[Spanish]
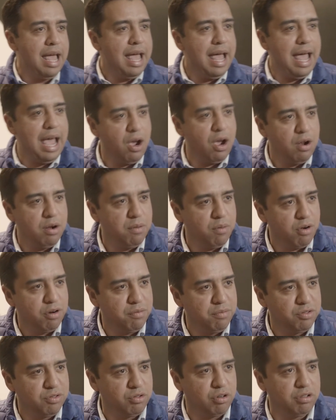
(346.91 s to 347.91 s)
hago a lo mejor
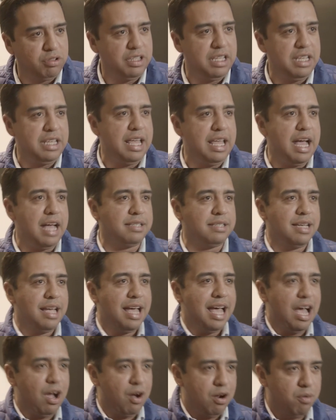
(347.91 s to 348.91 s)
mis tortillas,
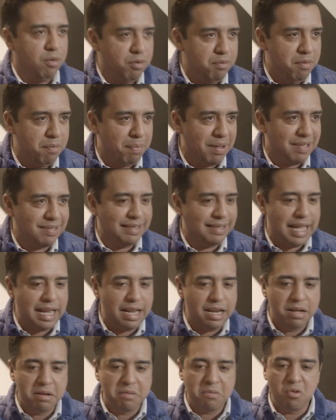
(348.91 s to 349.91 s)
hago a lo mejor mi
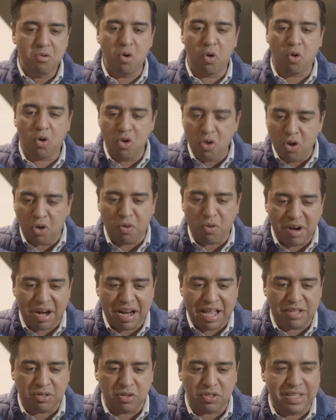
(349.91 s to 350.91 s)
pastel, lo coloco en
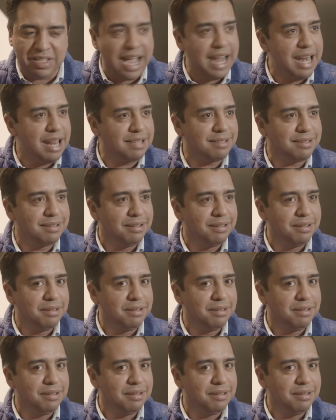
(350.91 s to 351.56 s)
redes sociales